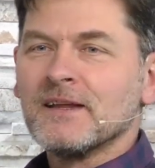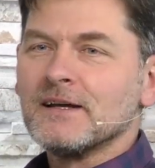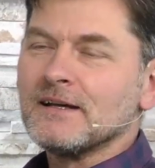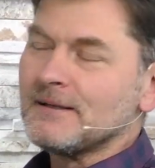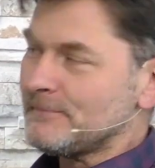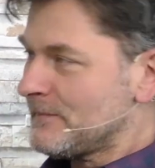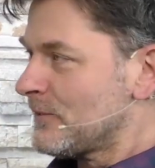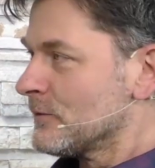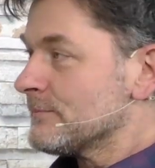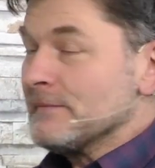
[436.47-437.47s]
Ähm,
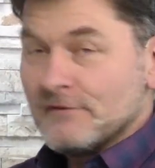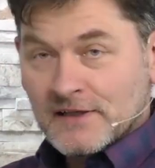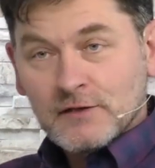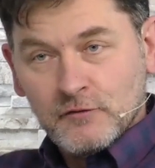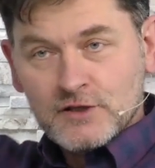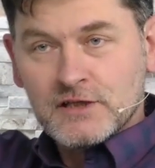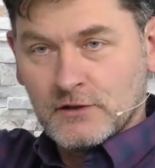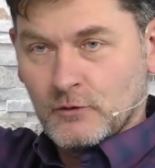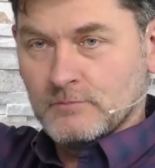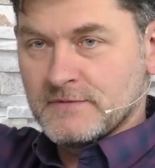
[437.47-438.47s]
und mir wirklich vorstelle,
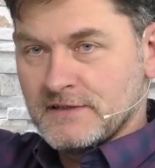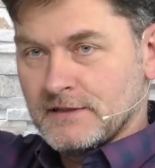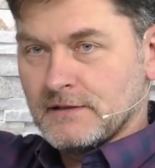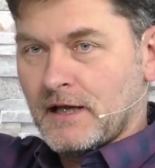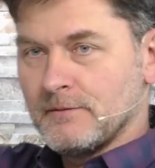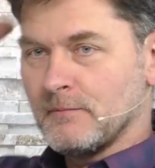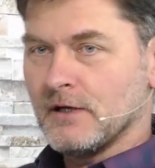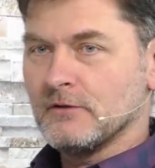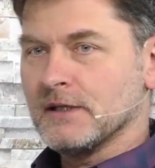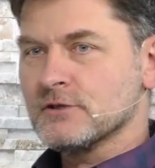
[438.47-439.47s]
hier oben zieht Aha. ein
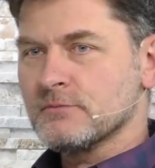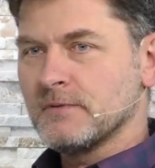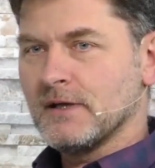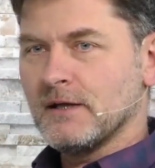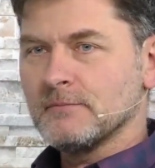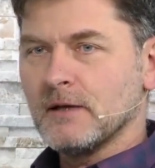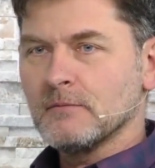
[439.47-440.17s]
Marionettenspieler an meinem